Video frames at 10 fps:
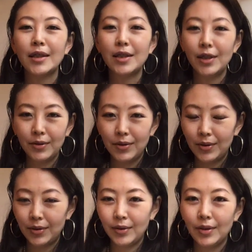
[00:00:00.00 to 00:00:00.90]

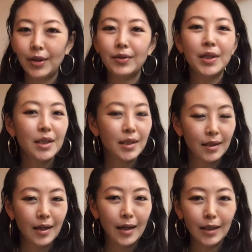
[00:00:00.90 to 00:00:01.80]
シリウスっていう意
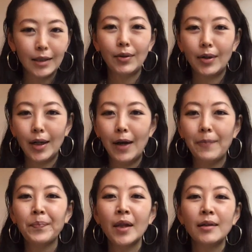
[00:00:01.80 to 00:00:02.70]
識体だとか、